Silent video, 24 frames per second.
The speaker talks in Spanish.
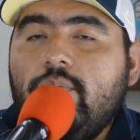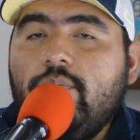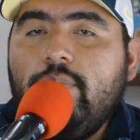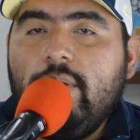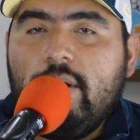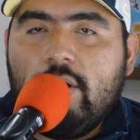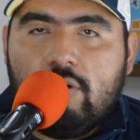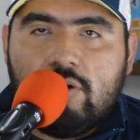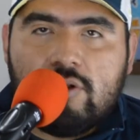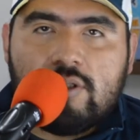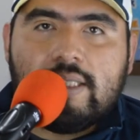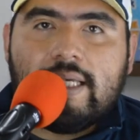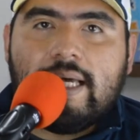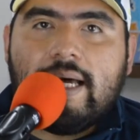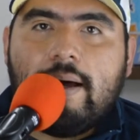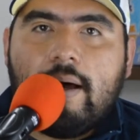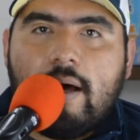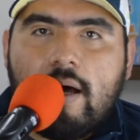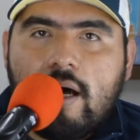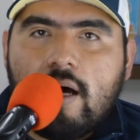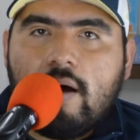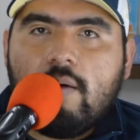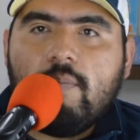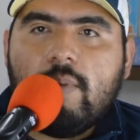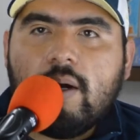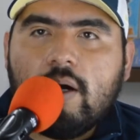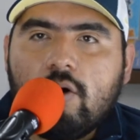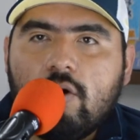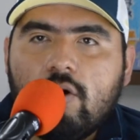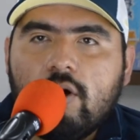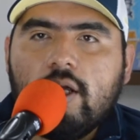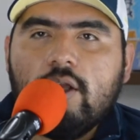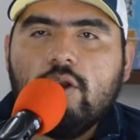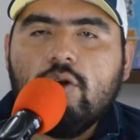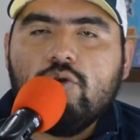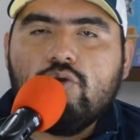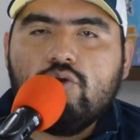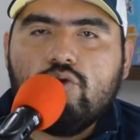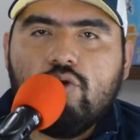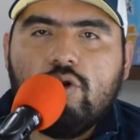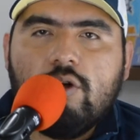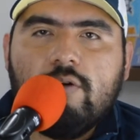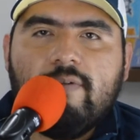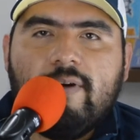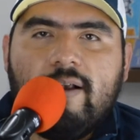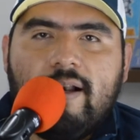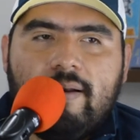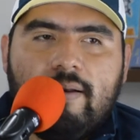pero está mejorando su
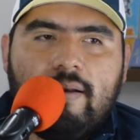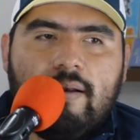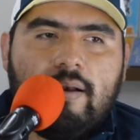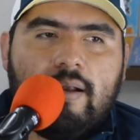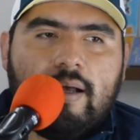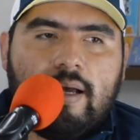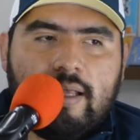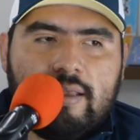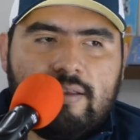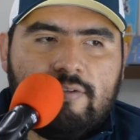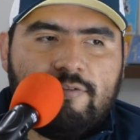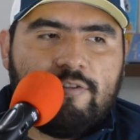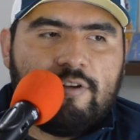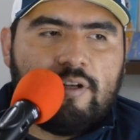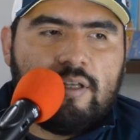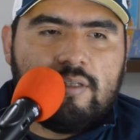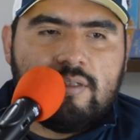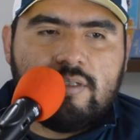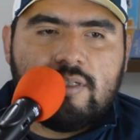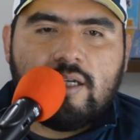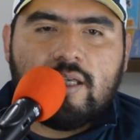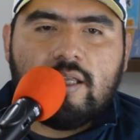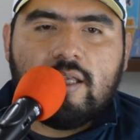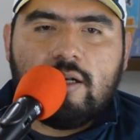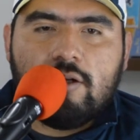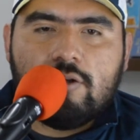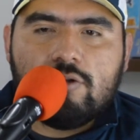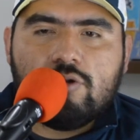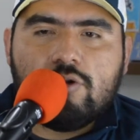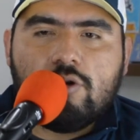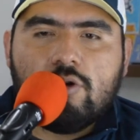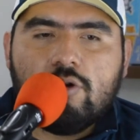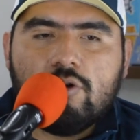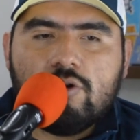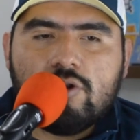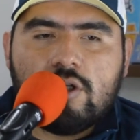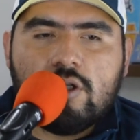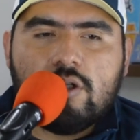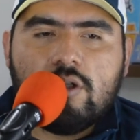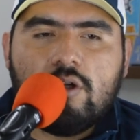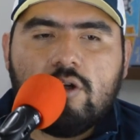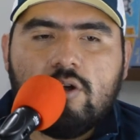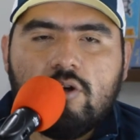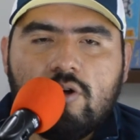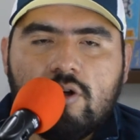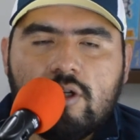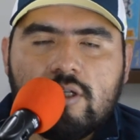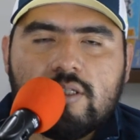nivel. A diferencia de los torneos
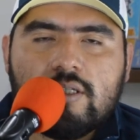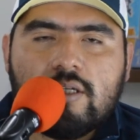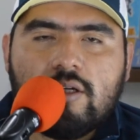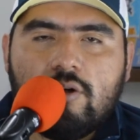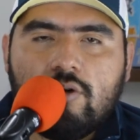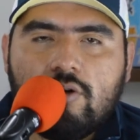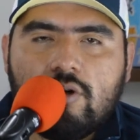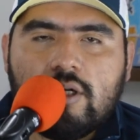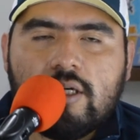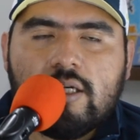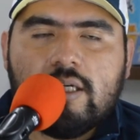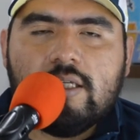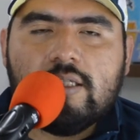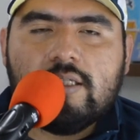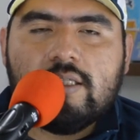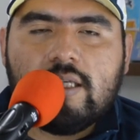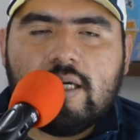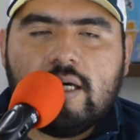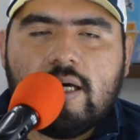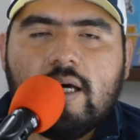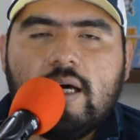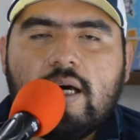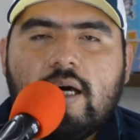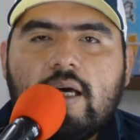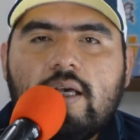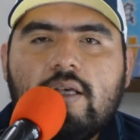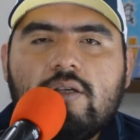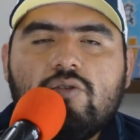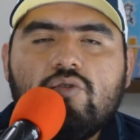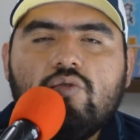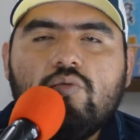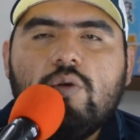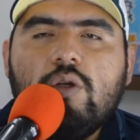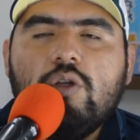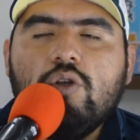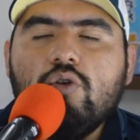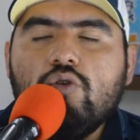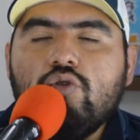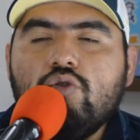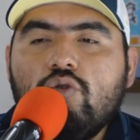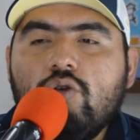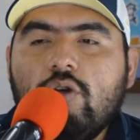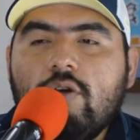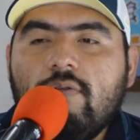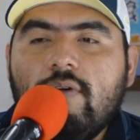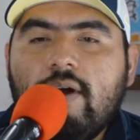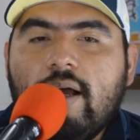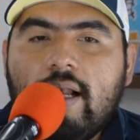anteriores, creo que está subiendo su
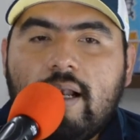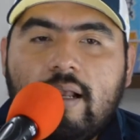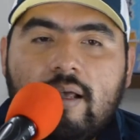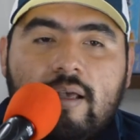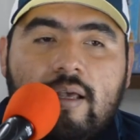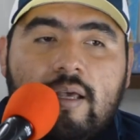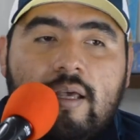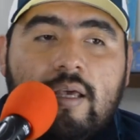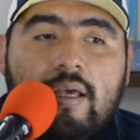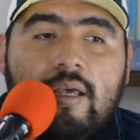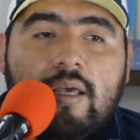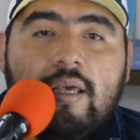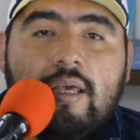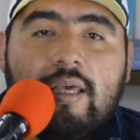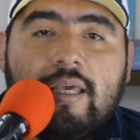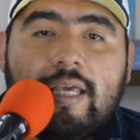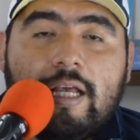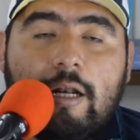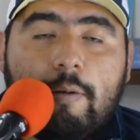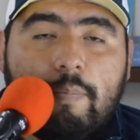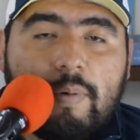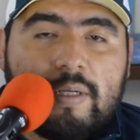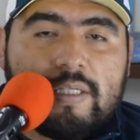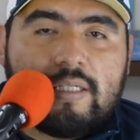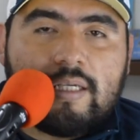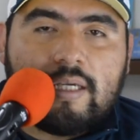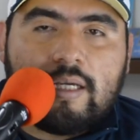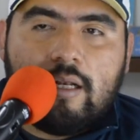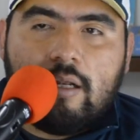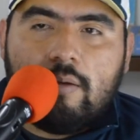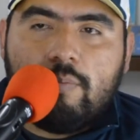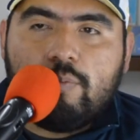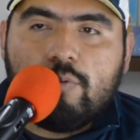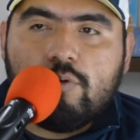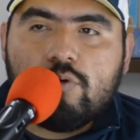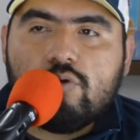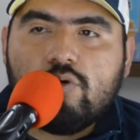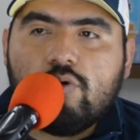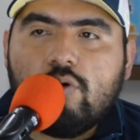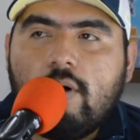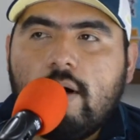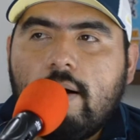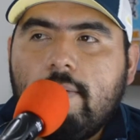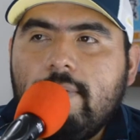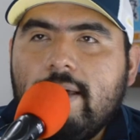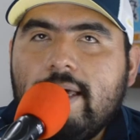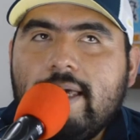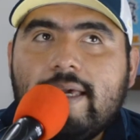nivel. Y el pase que le puso
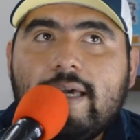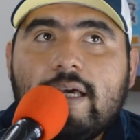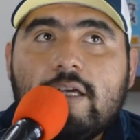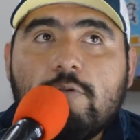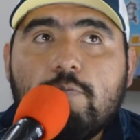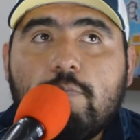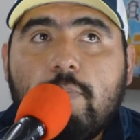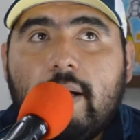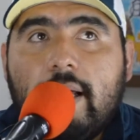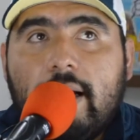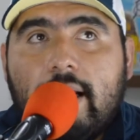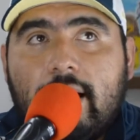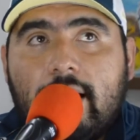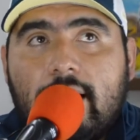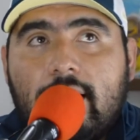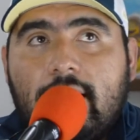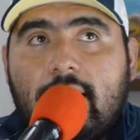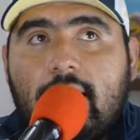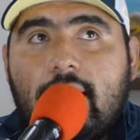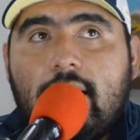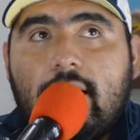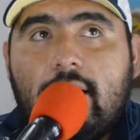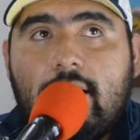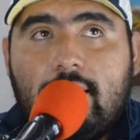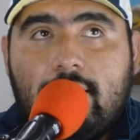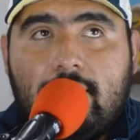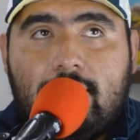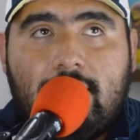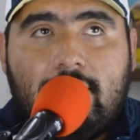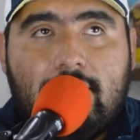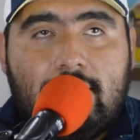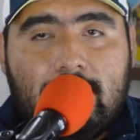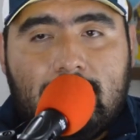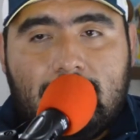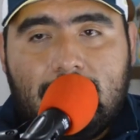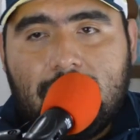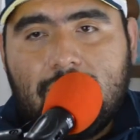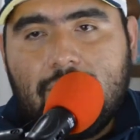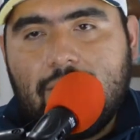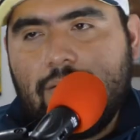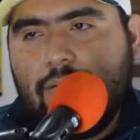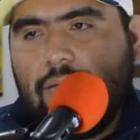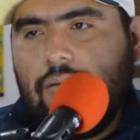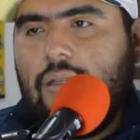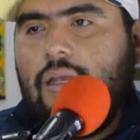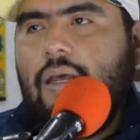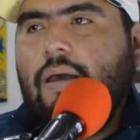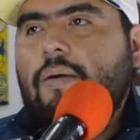a Viñas para que
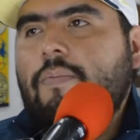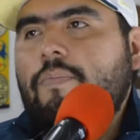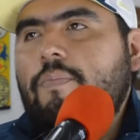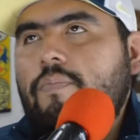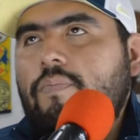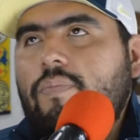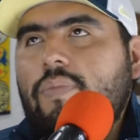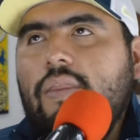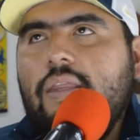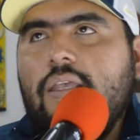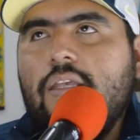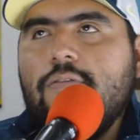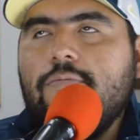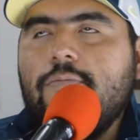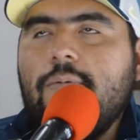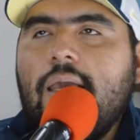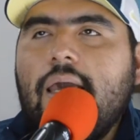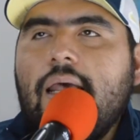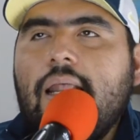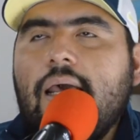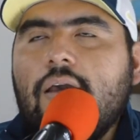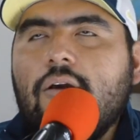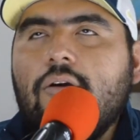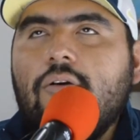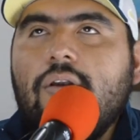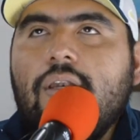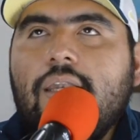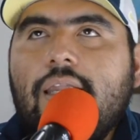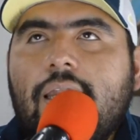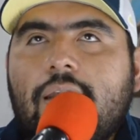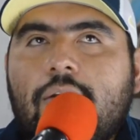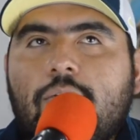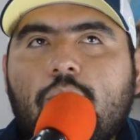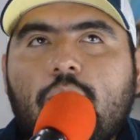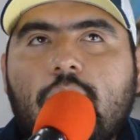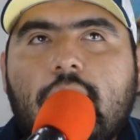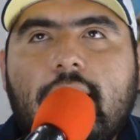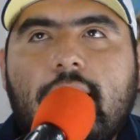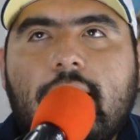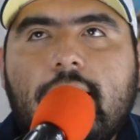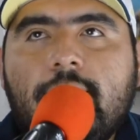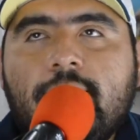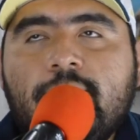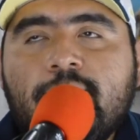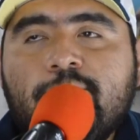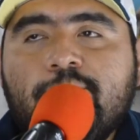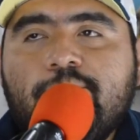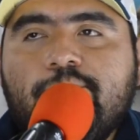la desviara con la nuca